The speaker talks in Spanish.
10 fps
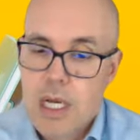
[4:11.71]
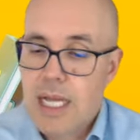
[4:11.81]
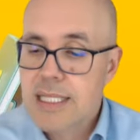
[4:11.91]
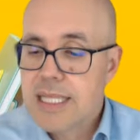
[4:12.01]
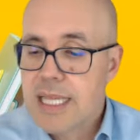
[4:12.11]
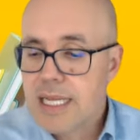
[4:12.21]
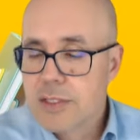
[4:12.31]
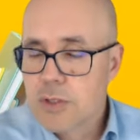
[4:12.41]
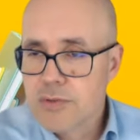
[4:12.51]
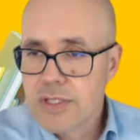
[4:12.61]
Aquí tienen
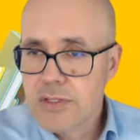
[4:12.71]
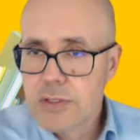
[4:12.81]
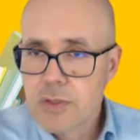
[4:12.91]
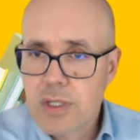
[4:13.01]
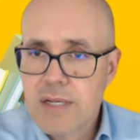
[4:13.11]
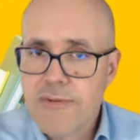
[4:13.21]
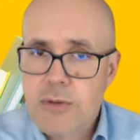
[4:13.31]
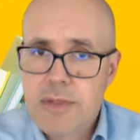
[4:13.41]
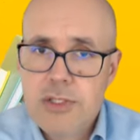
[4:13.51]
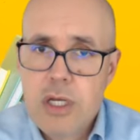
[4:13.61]
entonces toda la
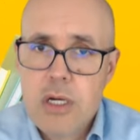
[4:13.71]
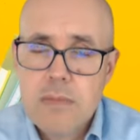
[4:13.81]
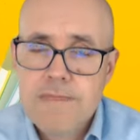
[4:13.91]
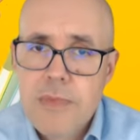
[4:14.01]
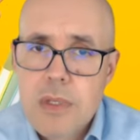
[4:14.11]
información.